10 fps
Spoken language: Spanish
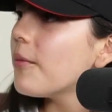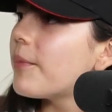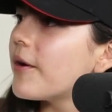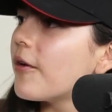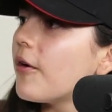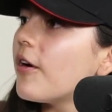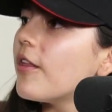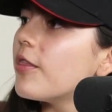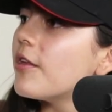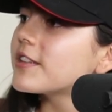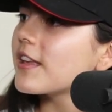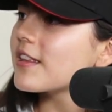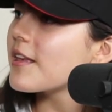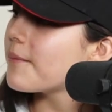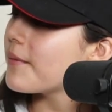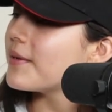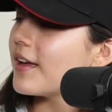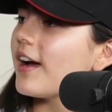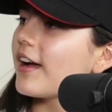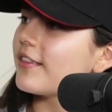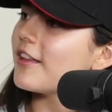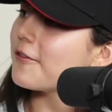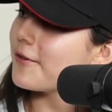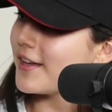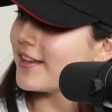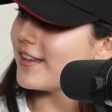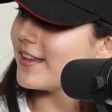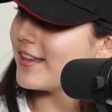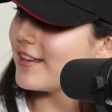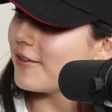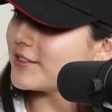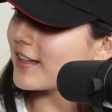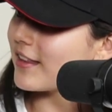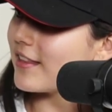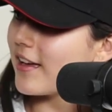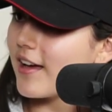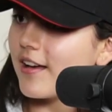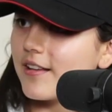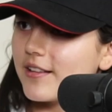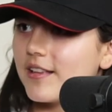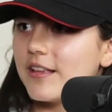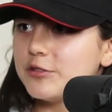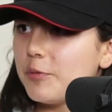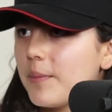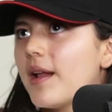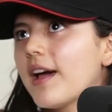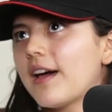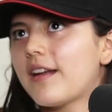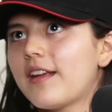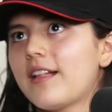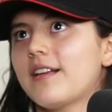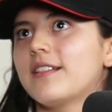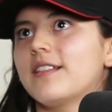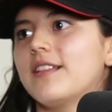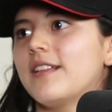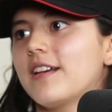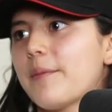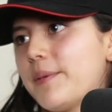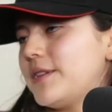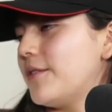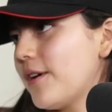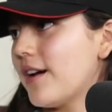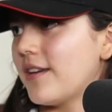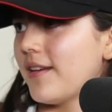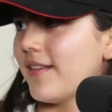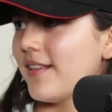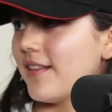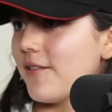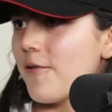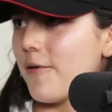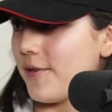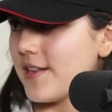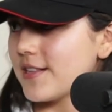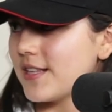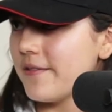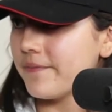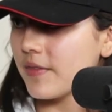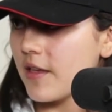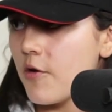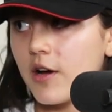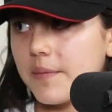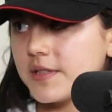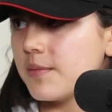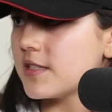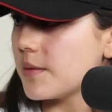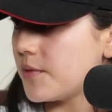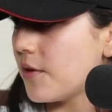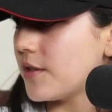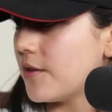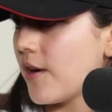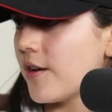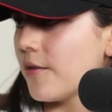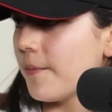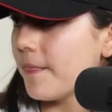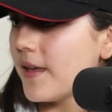pero no es que siempre me tenga que tener fe. O sea, que diga, es su primera carrera, capaz si no gana, o cosas así, o capaz si me decepciono si no gano.